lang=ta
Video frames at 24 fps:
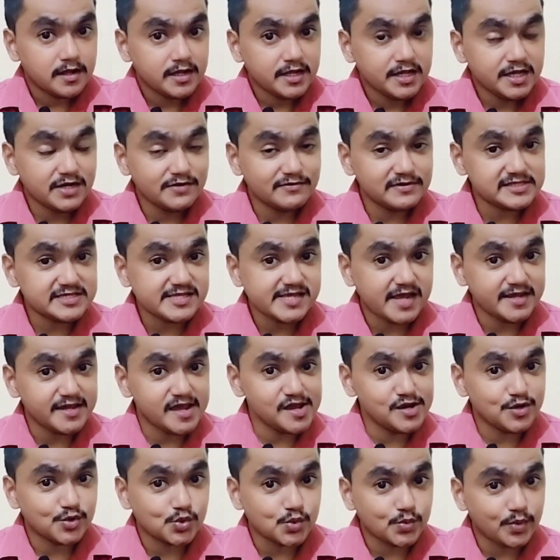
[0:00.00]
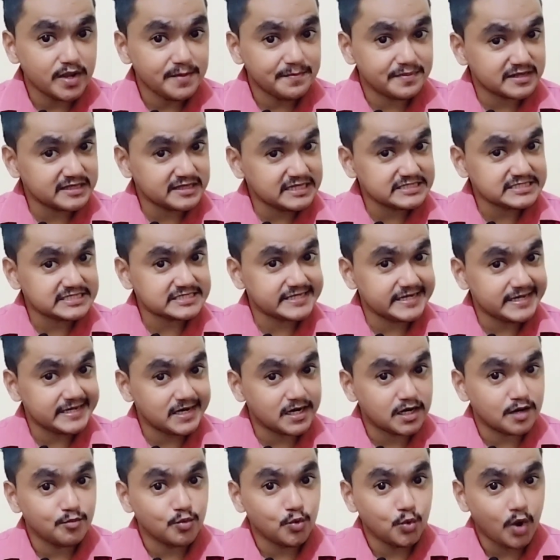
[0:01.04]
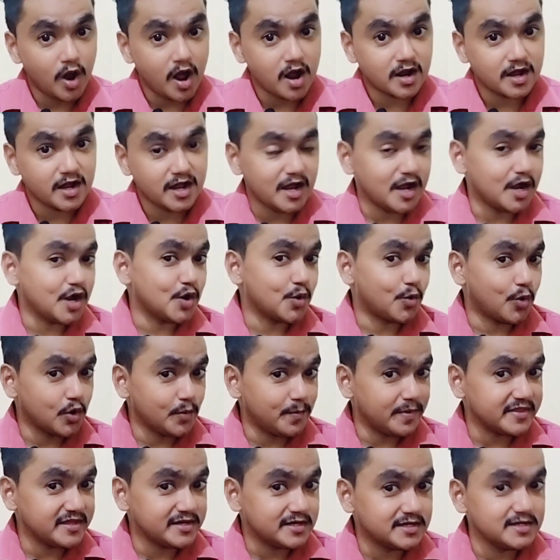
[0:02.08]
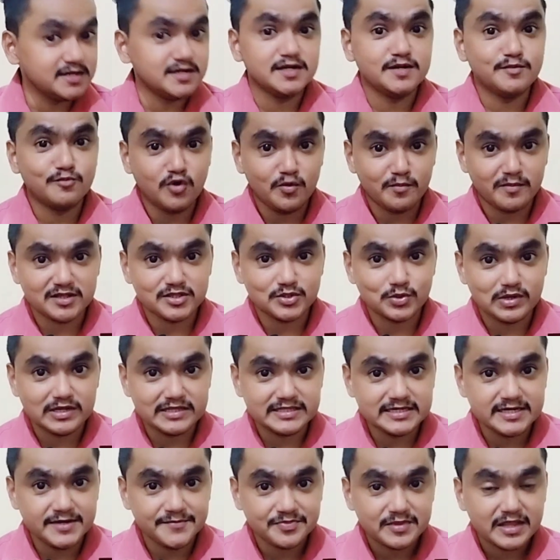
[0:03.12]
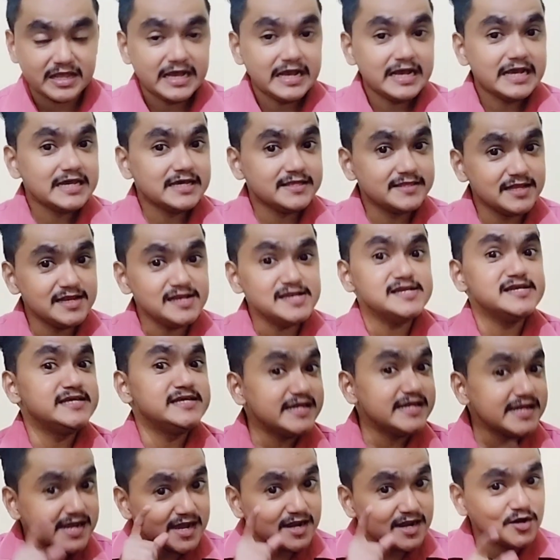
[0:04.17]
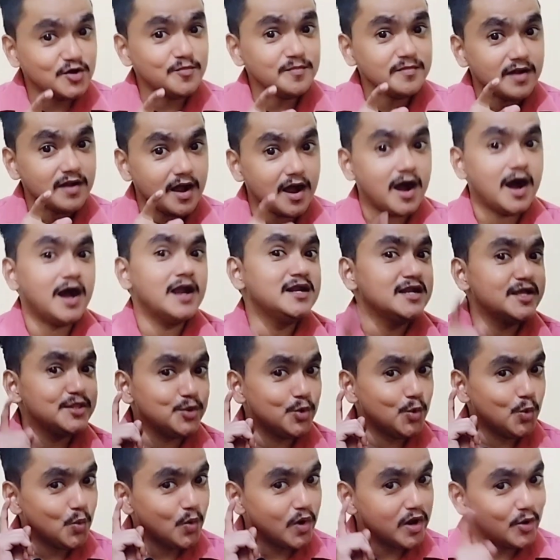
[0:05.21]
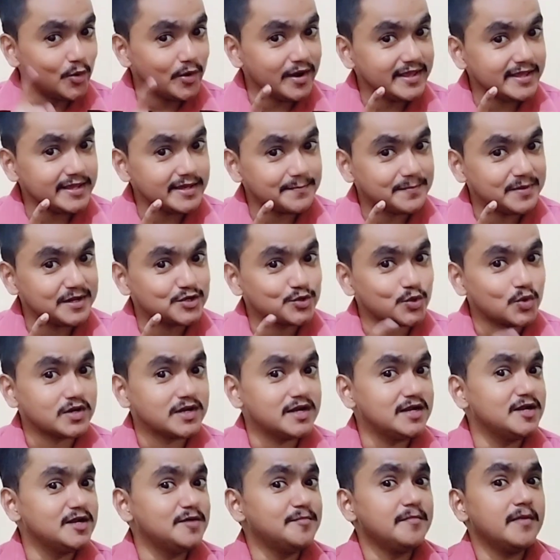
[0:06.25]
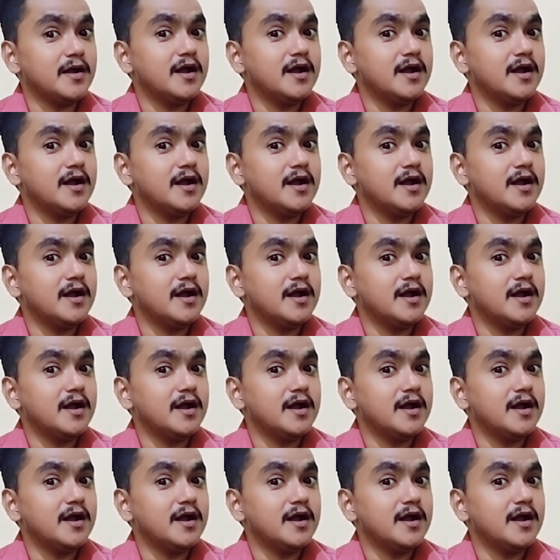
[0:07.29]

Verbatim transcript: இருபத்தி ஐயாயிரம் ரூபாய் பிரதேச செயலகம் ஊடாக கொடுப்பதற்கு முன்வந்துள்ளது இதில் நீங்களும் அல்லது உங்களுடைய பெற்றோர்களும்